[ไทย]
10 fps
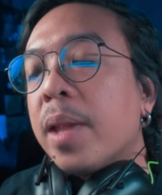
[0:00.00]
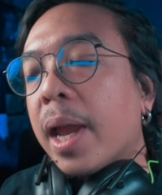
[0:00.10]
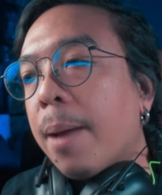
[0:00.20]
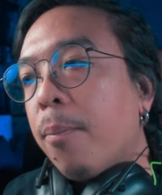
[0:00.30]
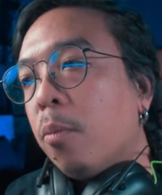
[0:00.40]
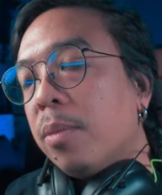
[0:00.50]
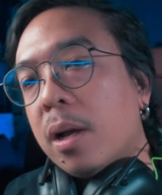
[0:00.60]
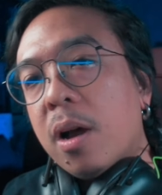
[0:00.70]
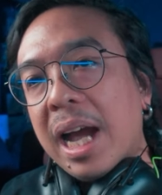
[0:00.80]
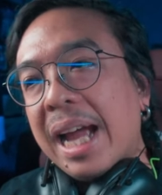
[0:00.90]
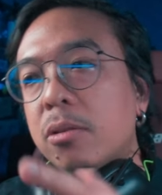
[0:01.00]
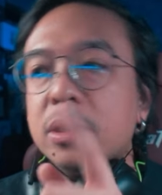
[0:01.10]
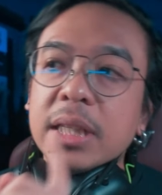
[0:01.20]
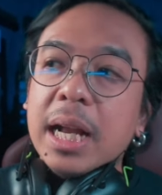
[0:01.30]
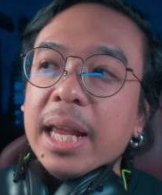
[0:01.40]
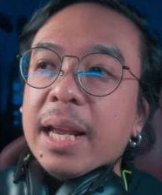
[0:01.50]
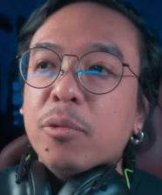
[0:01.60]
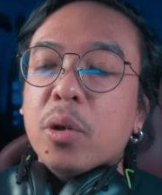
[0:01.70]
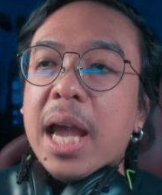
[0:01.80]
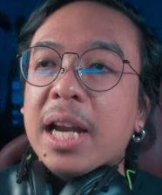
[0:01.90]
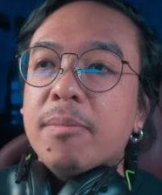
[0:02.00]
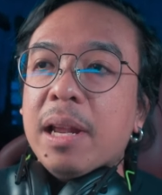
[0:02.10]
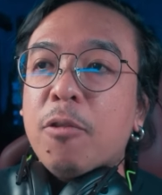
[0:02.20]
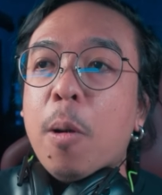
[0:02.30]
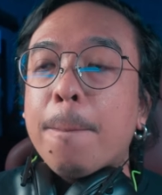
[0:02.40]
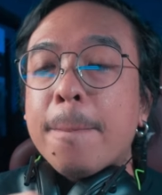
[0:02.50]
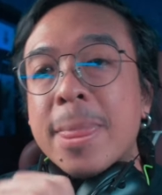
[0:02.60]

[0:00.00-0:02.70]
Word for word: นะครับผมแล้วก็ใครรู้สึกอย่างไรกับตัวอย่างเดอะแพลตฟอร์ม